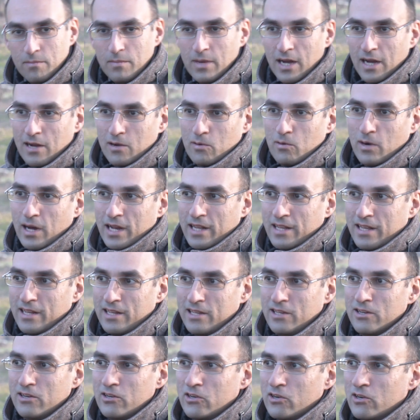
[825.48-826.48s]
Ma guarda,
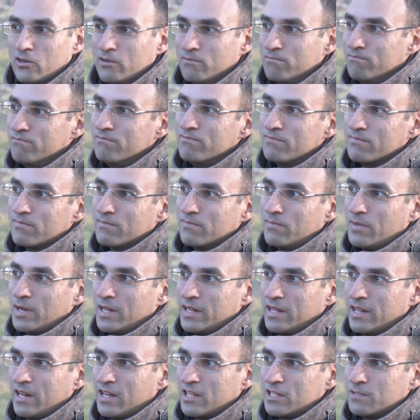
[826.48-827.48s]
io mm,
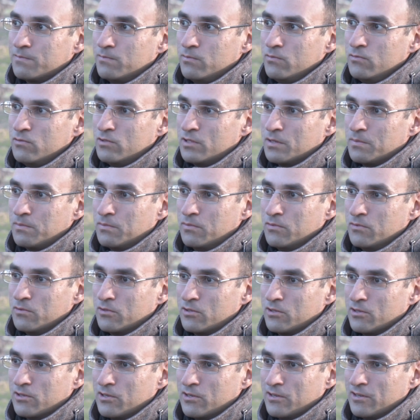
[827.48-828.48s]
prenderei spunto
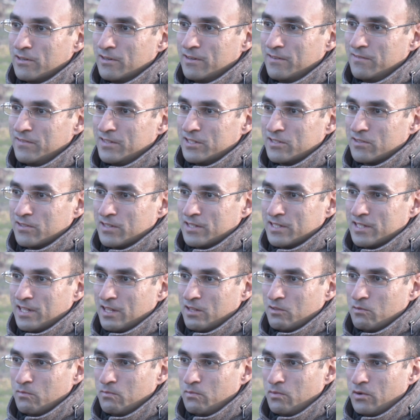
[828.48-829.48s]
appunto, visto che è
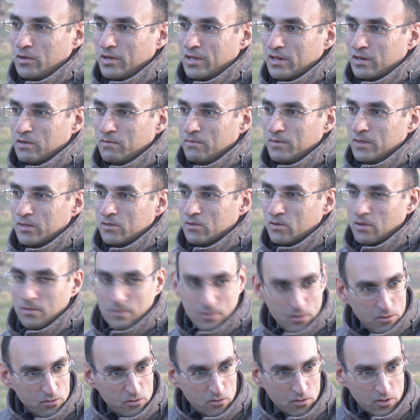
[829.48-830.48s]
stato un po' un argomento che
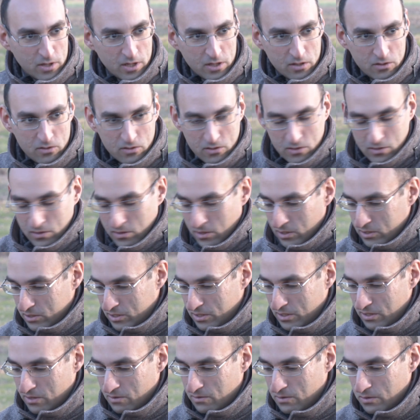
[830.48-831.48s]
abbiamo toccato
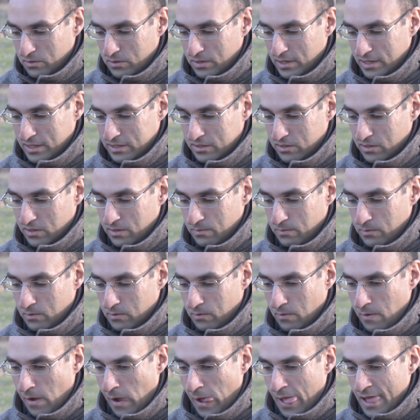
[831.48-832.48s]
oggi, no? quello delle zone
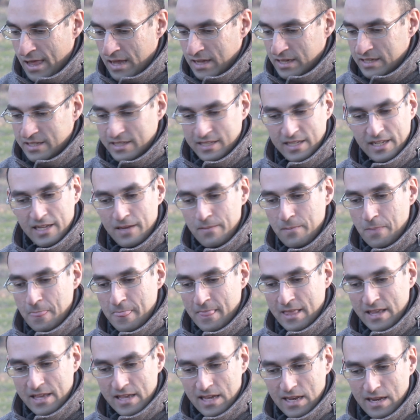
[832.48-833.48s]
blu, se
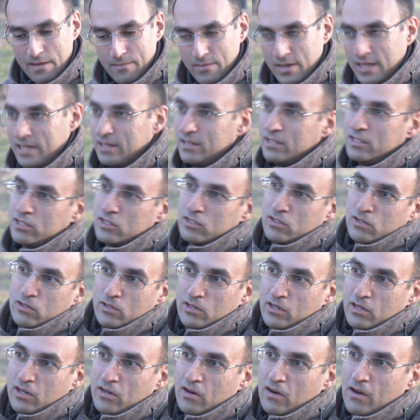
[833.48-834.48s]
gli elementi
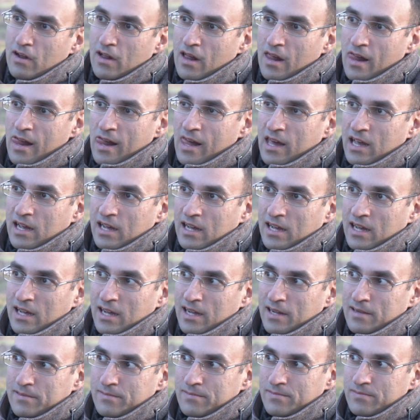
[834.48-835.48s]
sono
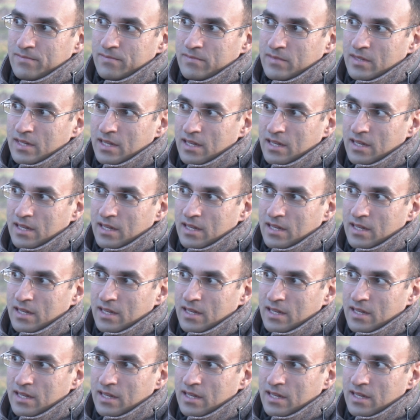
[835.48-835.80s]
ehm,